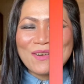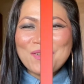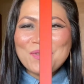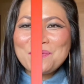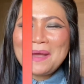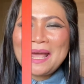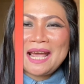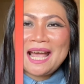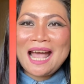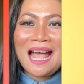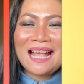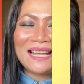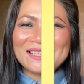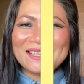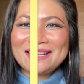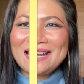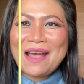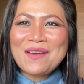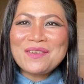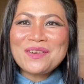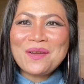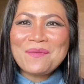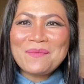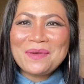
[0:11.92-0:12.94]
คุณแม่ค่ะชาแน
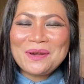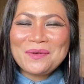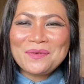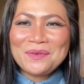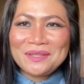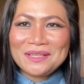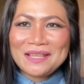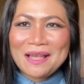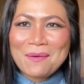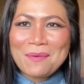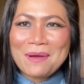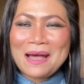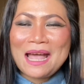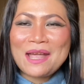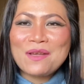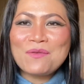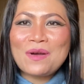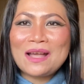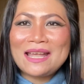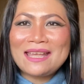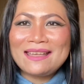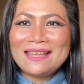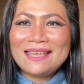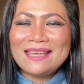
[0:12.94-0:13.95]
ลโดยแม่นุชสาวไฮไว
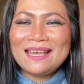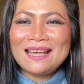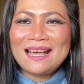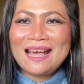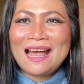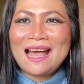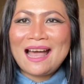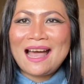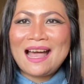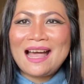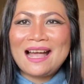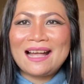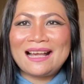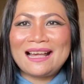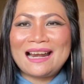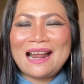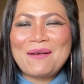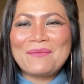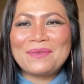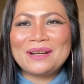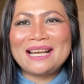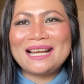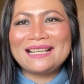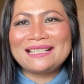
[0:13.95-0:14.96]
กิ้งค่ะกลั
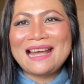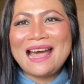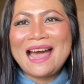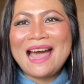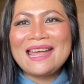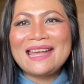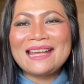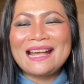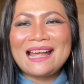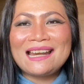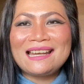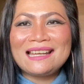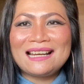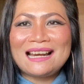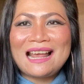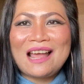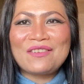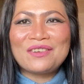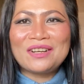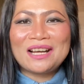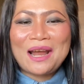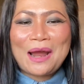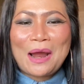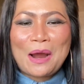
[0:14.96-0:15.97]
บมาทักทายกันอีกแล้ว
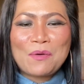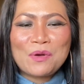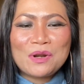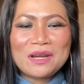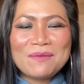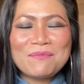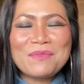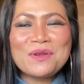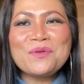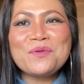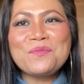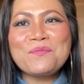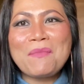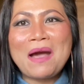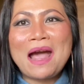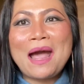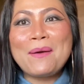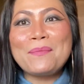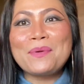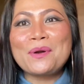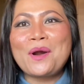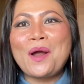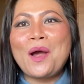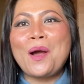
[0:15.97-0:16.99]
นะคะวันนี้แม่นุชมา
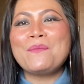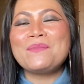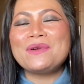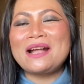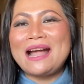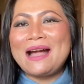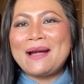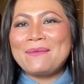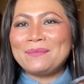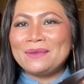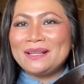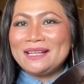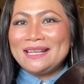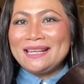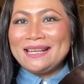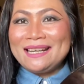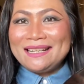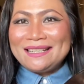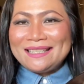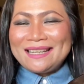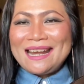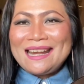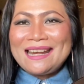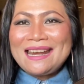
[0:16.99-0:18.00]
พร้อมกับ
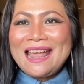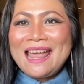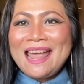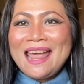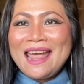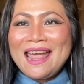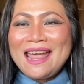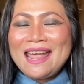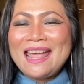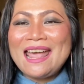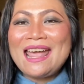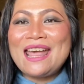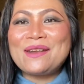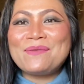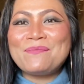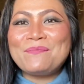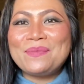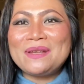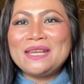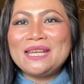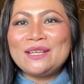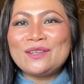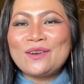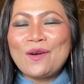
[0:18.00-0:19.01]
ชาแนลเห็ด
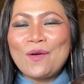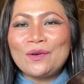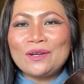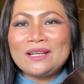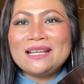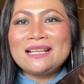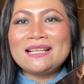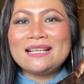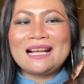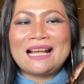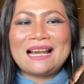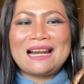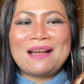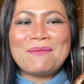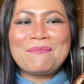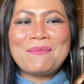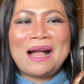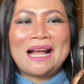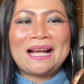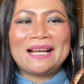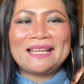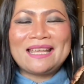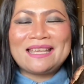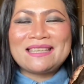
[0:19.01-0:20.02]
ปีกนก1กะละ
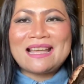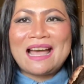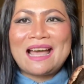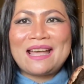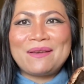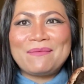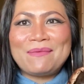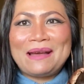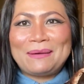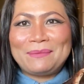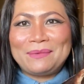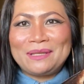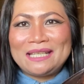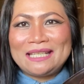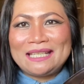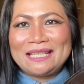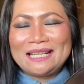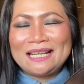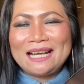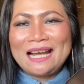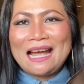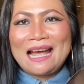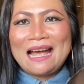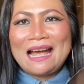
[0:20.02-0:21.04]
มังใหญ่ๆแบบนี้
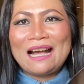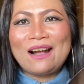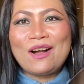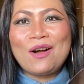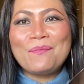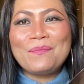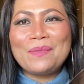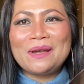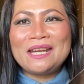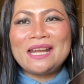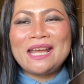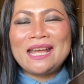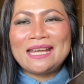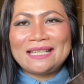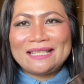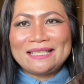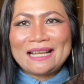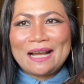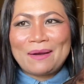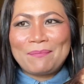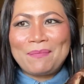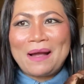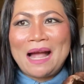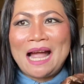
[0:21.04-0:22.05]
นะคะก็เป็นเห็ด
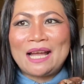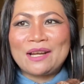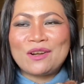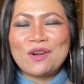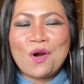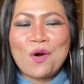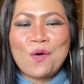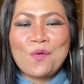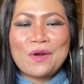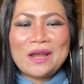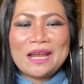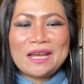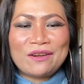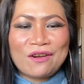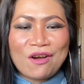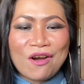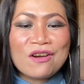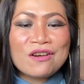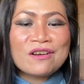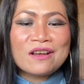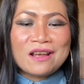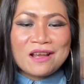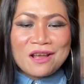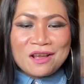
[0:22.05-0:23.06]
จากป่านอร์เวย์
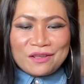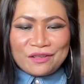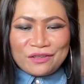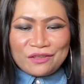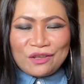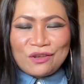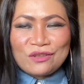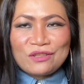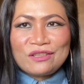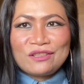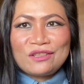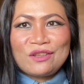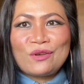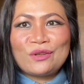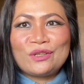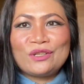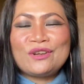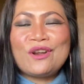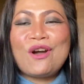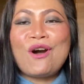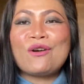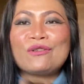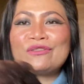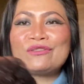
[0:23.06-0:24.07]
เนาะส
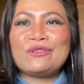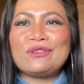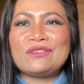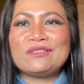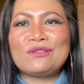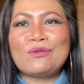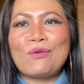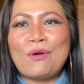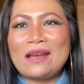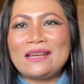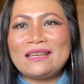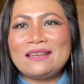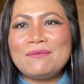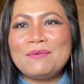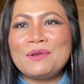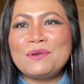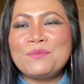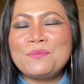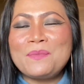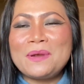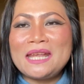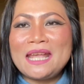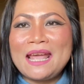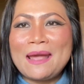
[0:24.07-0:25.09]
ดๆดอกสวยๆที่แม่นุ
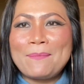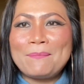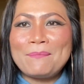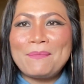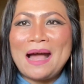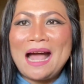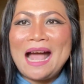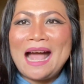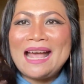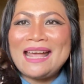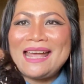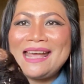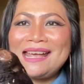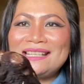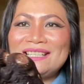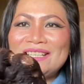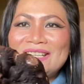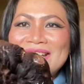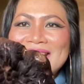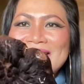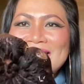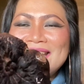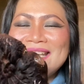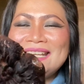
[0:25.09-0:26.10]
ชไปเก็บมาเห็ด
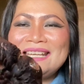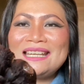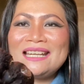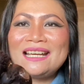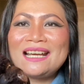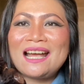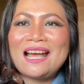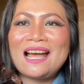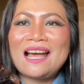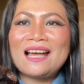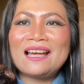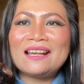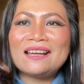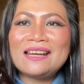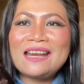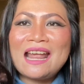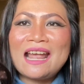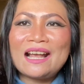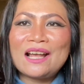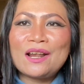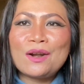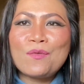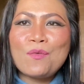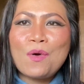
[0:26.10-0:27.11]
ชนิดนี้นะคะ
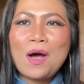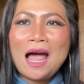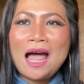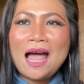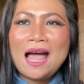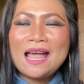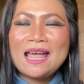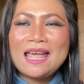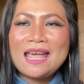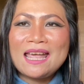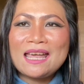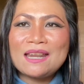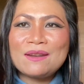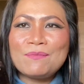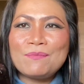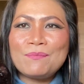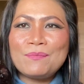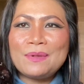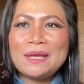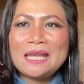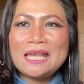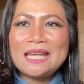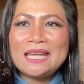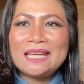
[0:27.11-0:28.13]
เรียกกันว่าเห็ด
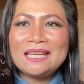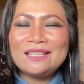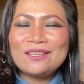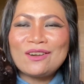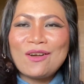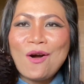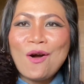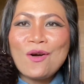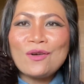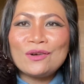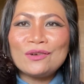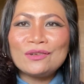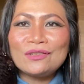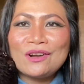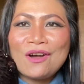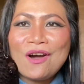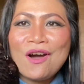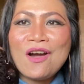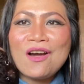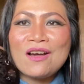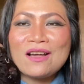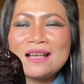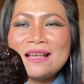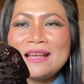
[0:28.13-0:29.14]
ปีกนก
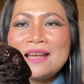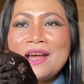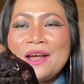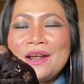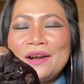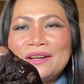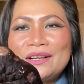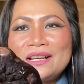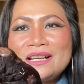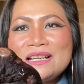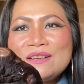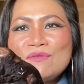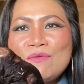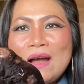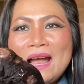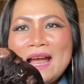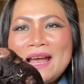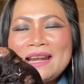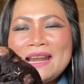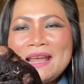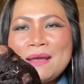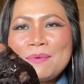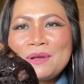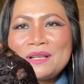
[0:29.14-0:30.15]
เนาะหรือ
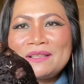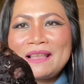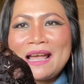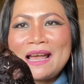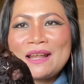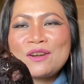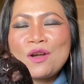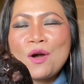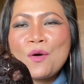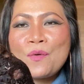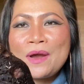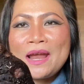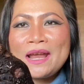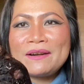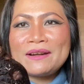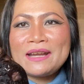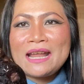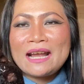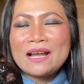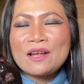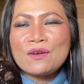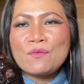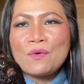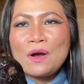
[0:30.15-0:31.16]
ว่าในภาษานอร์เวย์
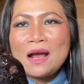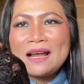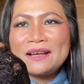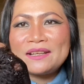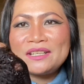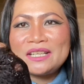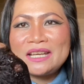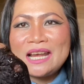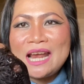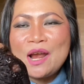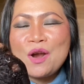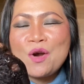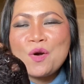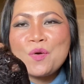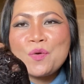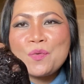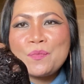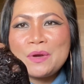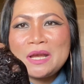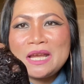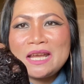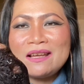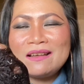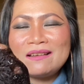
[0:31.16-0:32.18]
เรียกกันว่าเชล
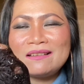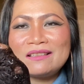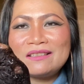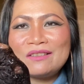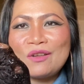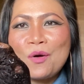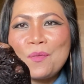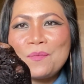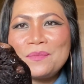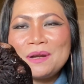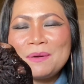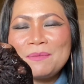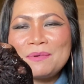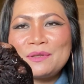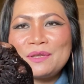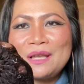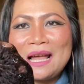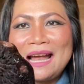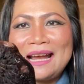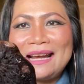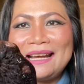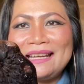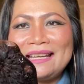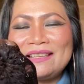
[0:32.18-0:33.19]
พิกซบในภา
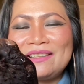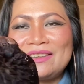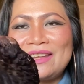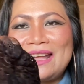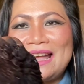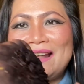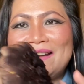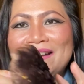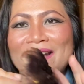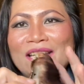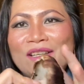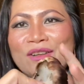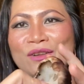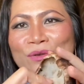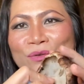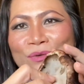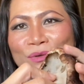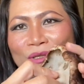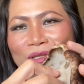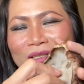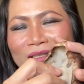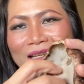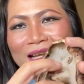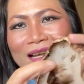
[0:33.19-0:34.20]
ษาอังกฤษสการิ
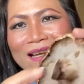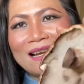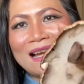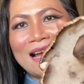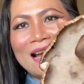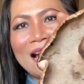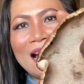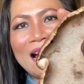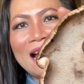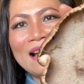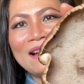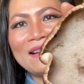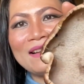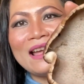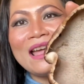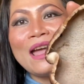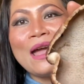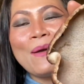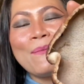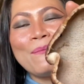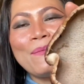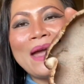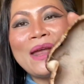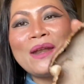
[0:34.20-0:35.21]
ทูชนะคะ
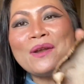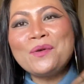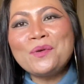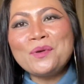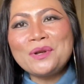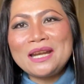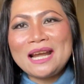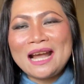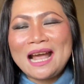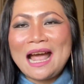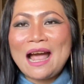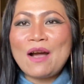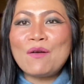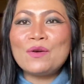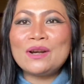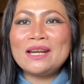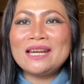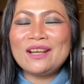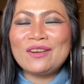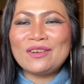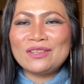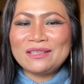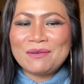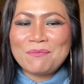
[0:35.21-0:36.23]
แม่นุชนะคะวั
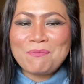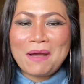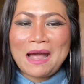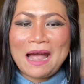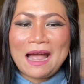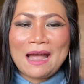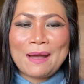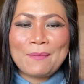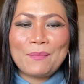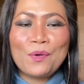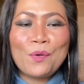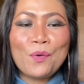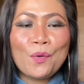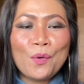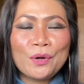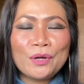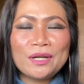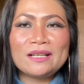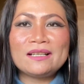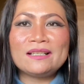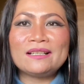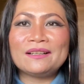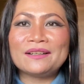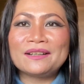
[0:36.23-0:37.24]
นนี้ก็จะมาพู
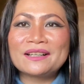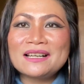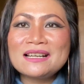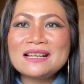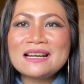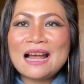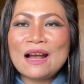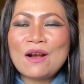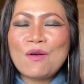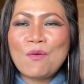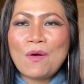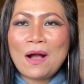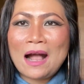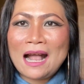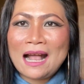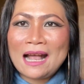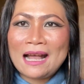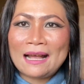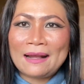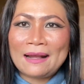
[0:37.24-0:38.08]
ดถึงเรื่องว่า